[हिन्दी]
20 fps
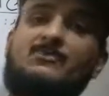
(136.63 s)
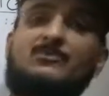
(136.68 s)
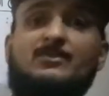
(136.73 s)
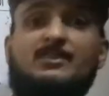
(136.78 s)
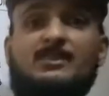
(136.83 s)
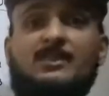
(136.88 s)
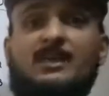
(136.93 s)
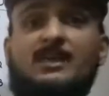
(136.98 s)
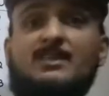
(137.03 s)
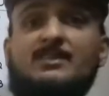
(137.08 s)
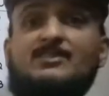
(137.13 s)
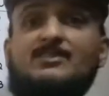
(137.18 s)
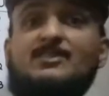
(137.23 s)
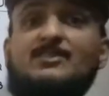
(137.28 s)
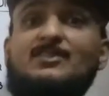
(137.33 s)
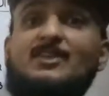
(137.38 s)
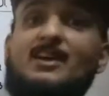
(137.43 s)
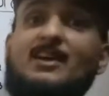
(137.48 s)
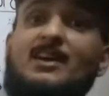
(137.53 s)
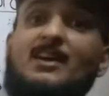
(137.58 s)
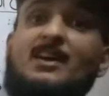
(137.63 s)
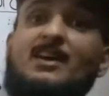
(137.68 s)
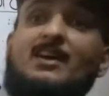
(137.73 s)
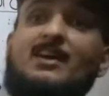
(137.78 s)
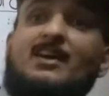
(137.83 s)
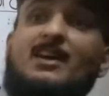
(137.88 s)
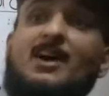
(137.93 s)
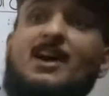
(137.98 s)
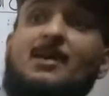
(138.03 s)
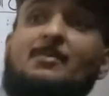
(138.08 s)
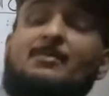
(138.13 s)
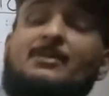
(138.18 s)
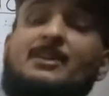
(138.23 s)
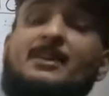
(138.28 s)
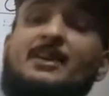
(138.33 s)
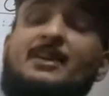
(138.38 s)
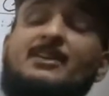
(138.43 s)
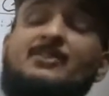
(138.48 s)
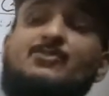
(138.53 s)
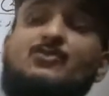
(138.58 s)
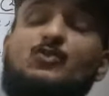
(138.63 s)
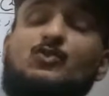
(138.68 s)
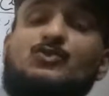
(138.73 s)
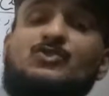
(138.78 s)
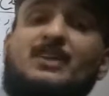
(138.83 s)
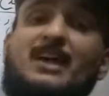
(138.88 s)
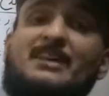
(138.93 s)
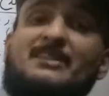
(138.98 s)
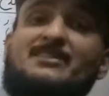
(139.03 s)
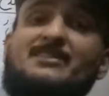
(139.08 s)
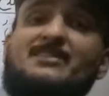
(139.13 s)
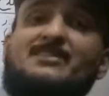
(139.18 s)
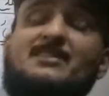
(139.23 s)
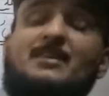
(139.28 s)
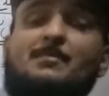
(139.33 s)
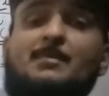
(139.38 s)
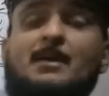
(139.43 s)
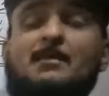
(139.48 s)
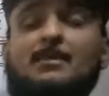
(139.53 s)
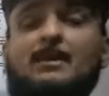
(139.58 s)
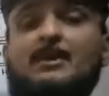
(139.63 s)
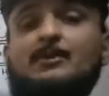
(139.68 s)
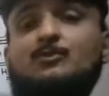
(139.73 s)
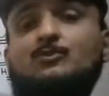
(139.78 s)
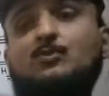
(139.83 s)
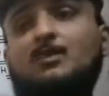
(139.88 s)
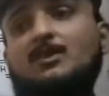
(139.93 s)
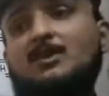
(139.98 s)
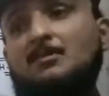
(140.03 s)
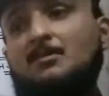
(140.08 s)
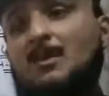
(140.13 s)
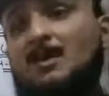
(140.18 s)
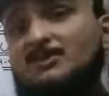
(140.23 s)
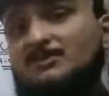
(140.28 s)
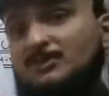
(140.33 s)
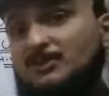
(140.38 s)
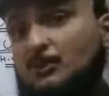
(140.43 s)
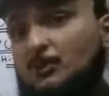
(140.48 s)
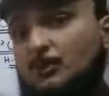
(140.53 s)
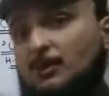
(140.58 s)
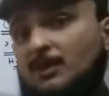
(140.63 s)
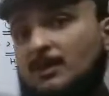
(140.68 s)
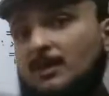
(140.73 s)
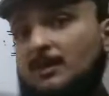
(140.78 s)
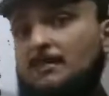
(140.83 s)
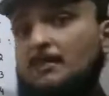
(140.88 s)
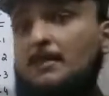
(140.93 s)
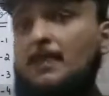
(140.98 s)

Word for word: ठीक है इसी तरह आपके जो साइंसेस के पेपर हैं 200 मार्क्स के हो गए